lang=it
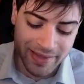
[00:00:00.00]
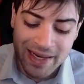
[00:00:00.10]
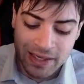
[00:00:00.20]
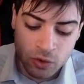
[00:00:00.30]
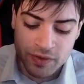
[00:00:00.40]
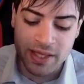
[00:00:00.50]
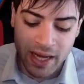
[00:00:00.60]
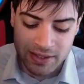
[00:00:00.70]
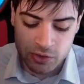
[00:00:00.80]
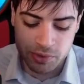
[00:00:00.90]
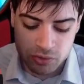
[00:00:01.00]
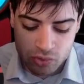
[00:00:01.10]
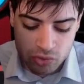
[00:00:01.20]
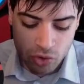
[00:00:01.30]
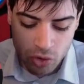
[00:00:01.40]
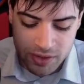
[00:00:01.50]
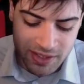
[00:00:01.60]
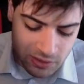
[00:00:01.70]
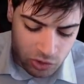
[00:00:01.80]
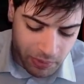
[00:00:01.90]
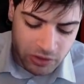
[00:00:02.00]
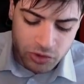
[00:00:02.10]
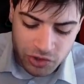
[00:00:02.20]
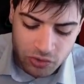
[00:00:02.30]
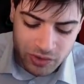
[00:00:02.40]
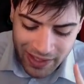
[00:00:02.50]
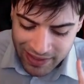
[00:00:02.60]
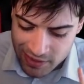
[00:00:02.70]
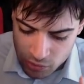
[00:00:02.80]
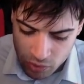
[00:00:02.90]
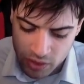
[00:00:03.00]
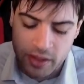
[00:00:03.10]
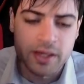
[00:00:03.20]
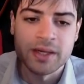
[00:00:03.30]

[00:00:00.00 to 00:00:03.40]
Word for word: delle novità e soprattutto, se non sbaglio, ci sono delle stone